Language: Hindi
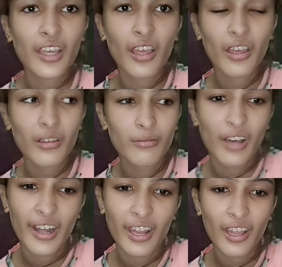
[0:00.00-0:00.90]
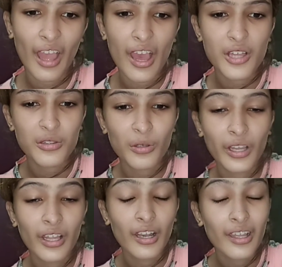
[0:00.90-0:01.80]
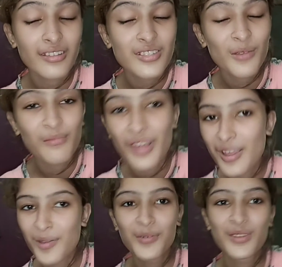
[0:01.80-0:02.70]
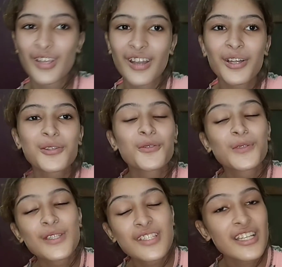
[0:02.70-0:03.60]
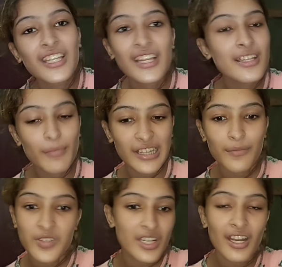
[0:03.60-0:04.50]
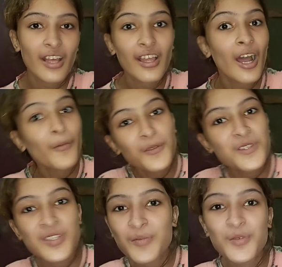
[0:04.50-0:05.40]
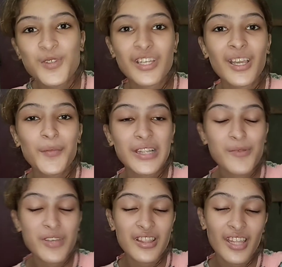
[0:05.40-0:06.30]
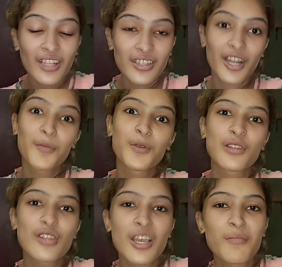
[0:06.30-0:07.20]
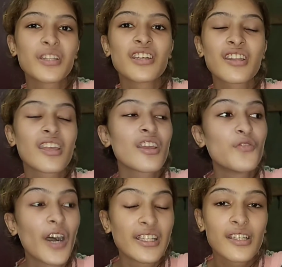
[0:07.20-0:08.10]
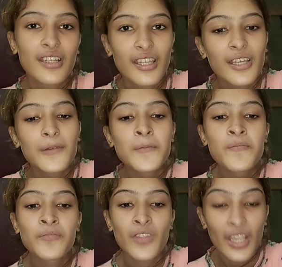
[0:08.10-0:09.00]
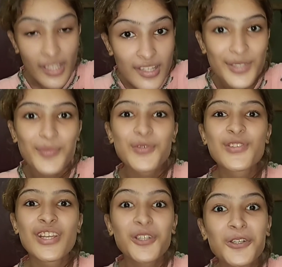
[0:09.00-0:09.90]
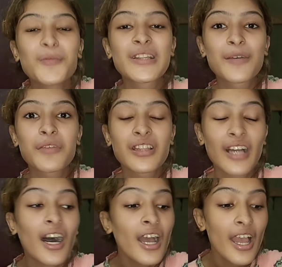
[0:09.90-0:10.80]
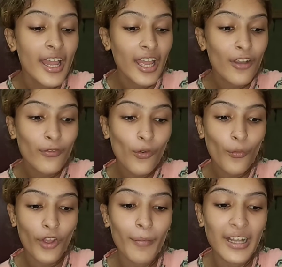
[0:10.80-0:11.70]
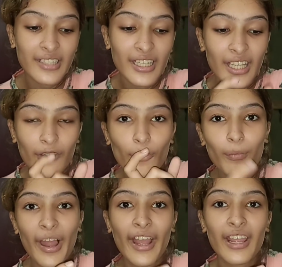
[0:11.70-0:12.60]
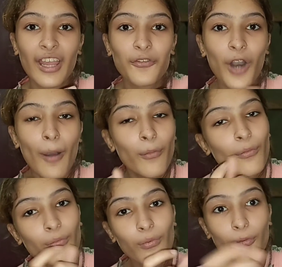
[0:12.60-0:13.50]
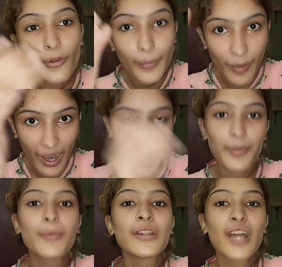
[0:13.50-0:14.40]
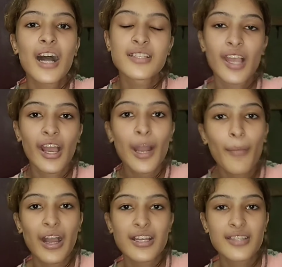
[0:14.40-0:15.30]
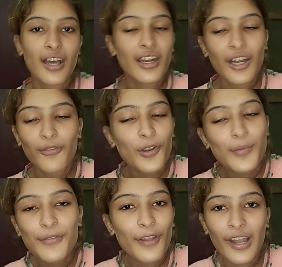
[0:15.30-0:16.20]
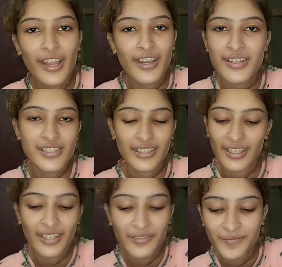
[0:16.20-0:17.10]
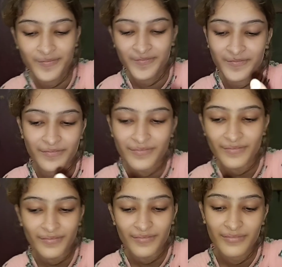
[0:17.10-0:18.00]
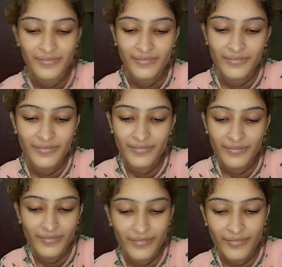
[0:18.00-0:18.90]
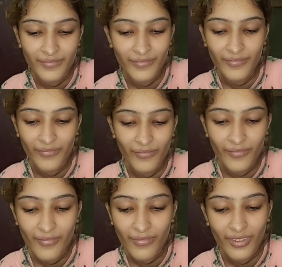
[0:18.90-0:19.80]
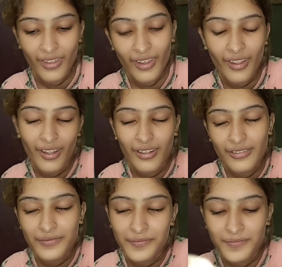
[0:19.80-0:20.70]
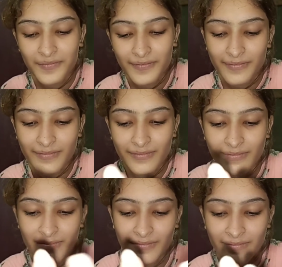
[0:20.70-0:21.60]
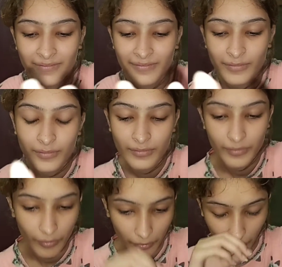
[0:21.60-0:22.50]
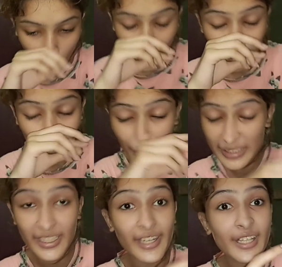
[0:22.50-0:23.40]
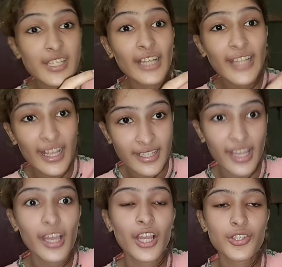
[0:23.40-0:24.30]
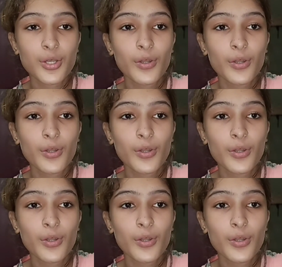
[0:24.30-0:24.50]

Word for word: कि अरे हैं तो है लेकिन जब नहीं होती ना तो उन जिनकी मतलब जिनकी नहीं है ना आप उनसे पूछेंगे मतलब कितनी तड़प उठती है मदर की फादर की इनसे पूछें इनको मतलब कितना एक वो वही बात है ना कि एक वो ब्लैंक है वो आप कोई बड़ा भी बंदा आ जाएगा ना मैं बस एक मिसाल ये दूंगी जैसे मानो और मैं ना ऐसे मैं और मेरी अम्मी होते थे हम लोग बहुत साथ में जुड़ के ज़िंदगी गुजारी मदर के साथ ऐसा ही कनेक्शन